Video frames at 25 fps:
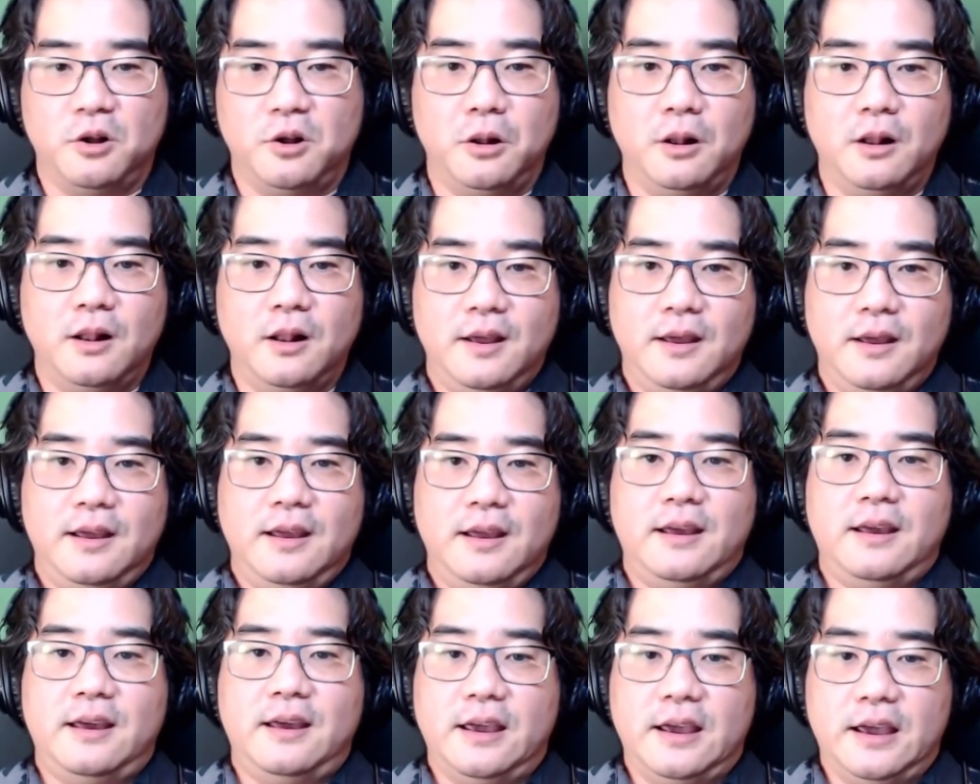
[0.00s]
神
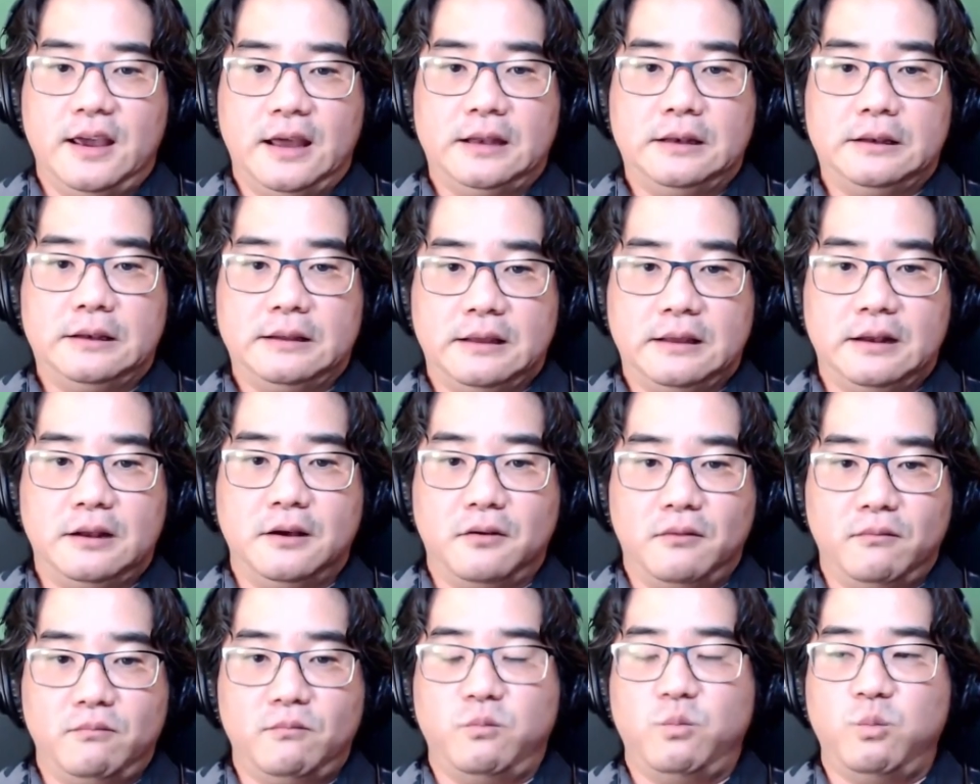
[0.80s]
様の
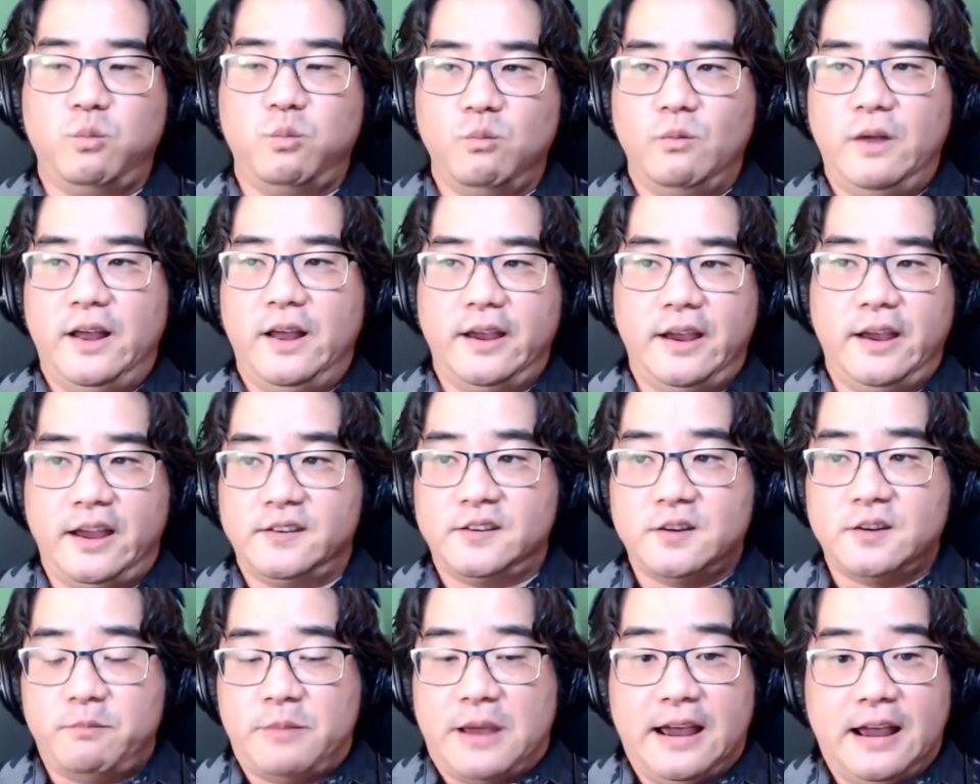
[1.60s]
ために
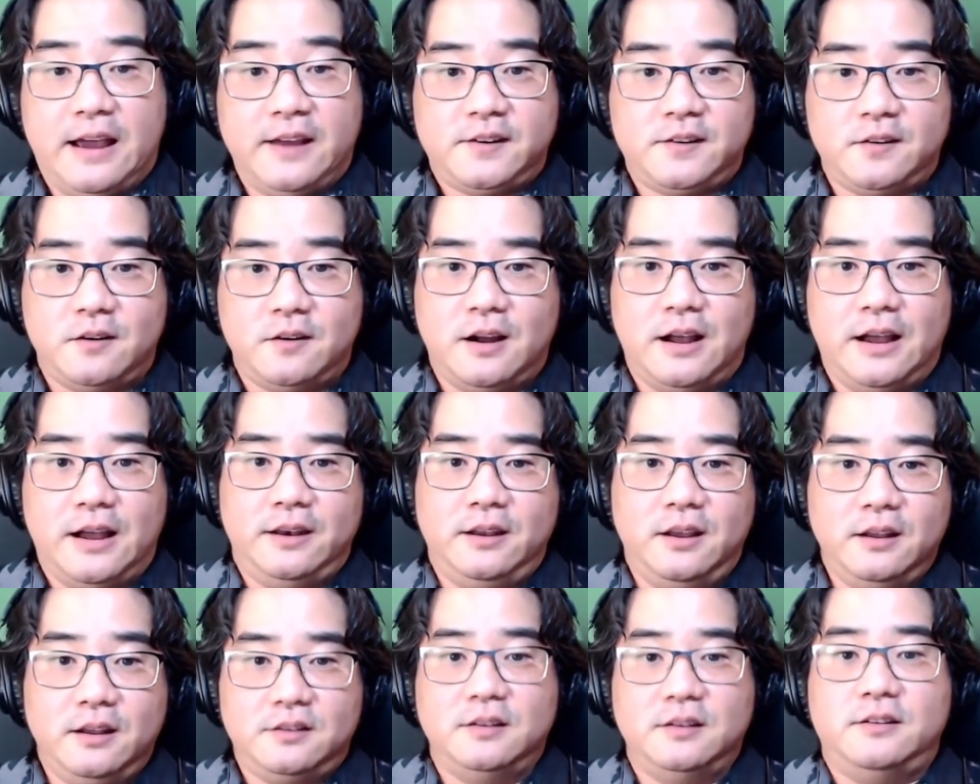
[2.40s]
えー、働く
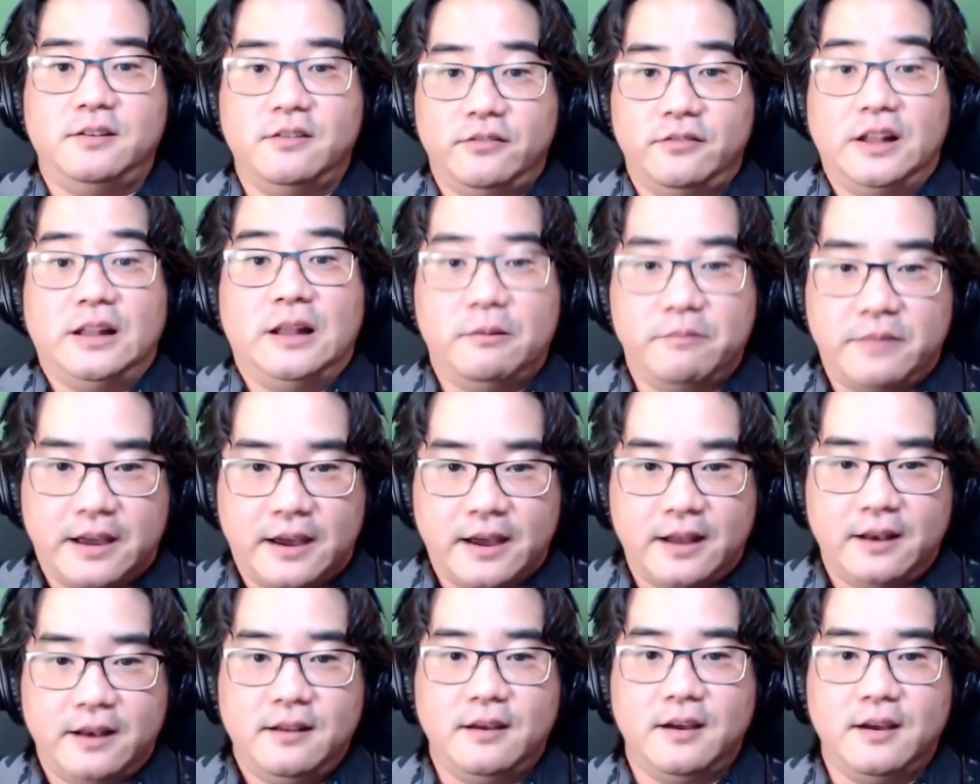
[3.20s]
ことによって
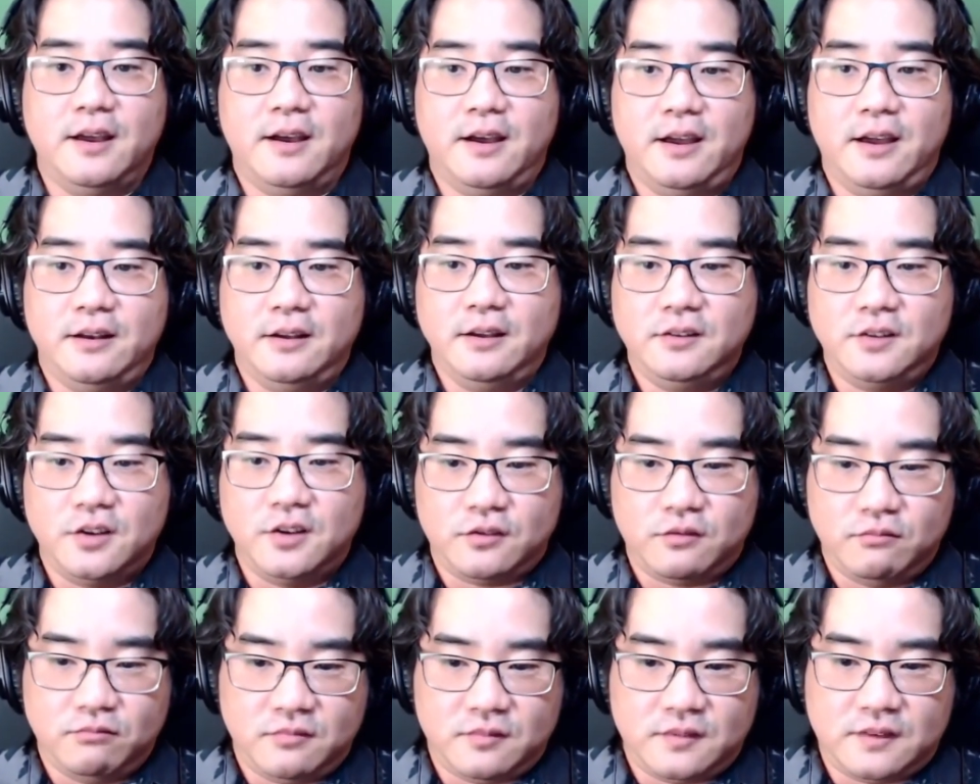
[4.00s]
私たちも
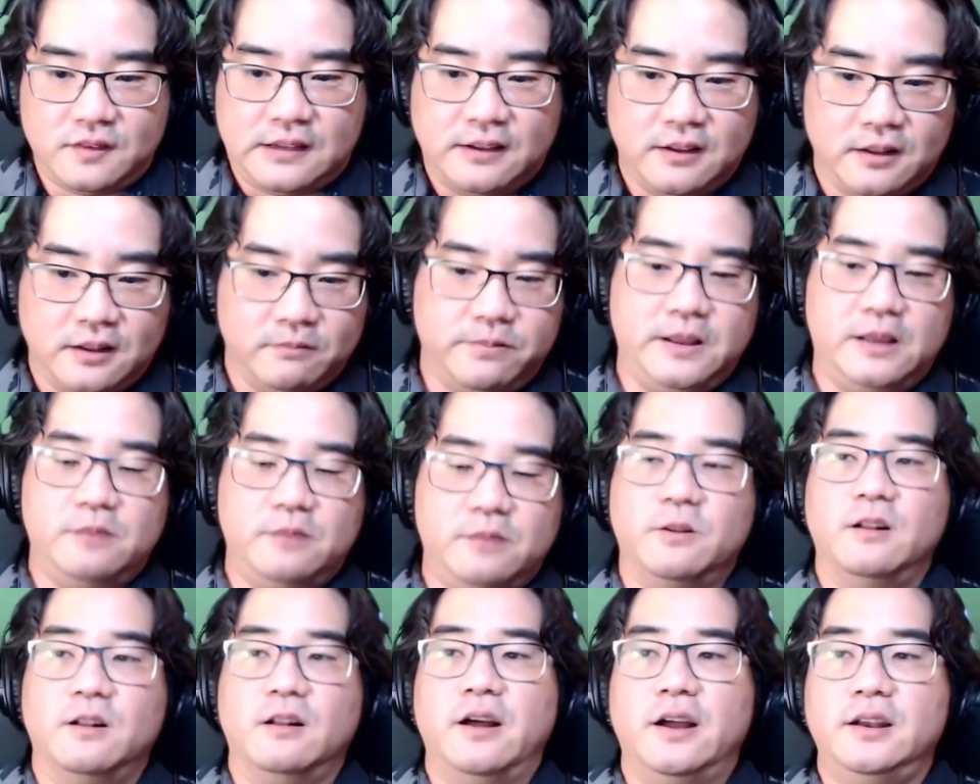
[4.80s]
こう聖
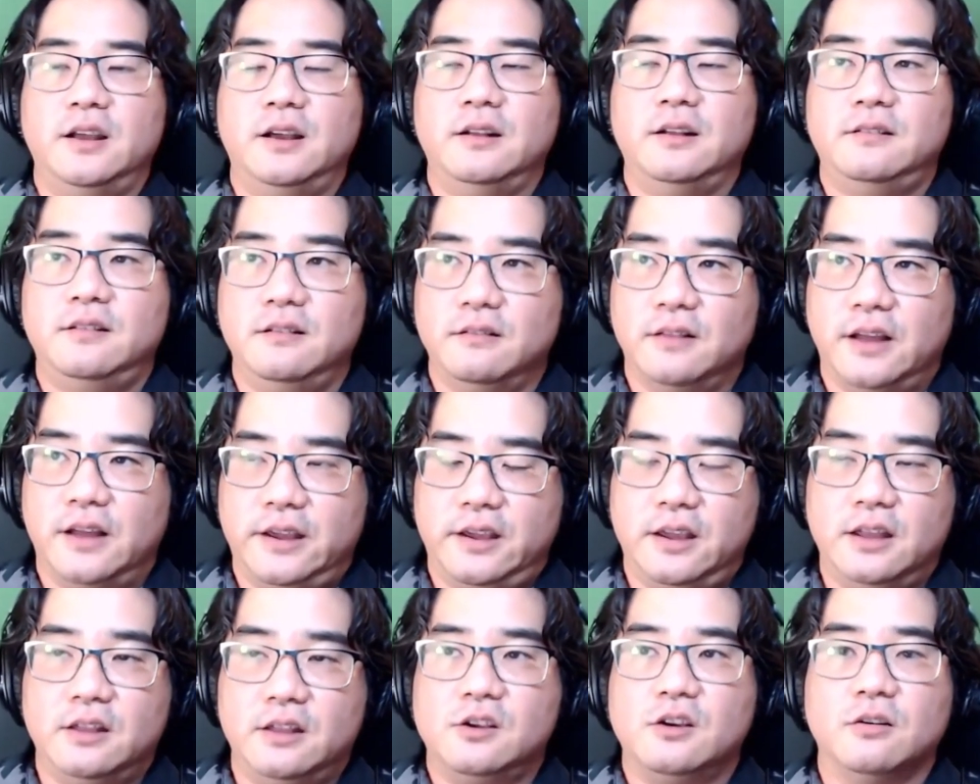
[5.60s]
書の中に書いて
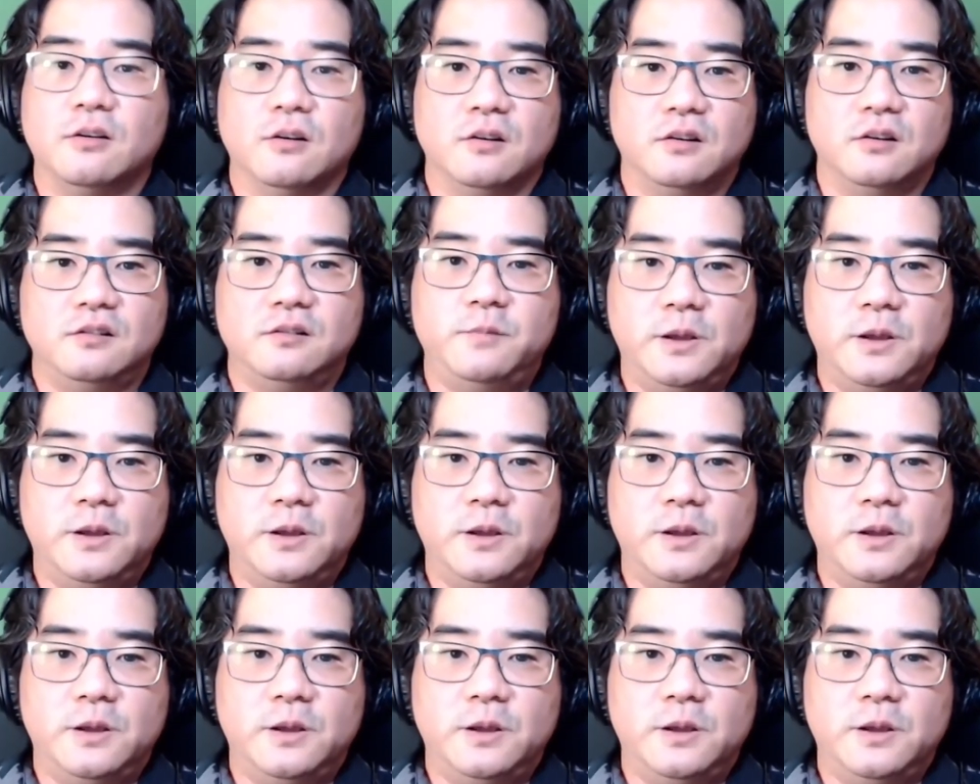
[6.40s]
る人たち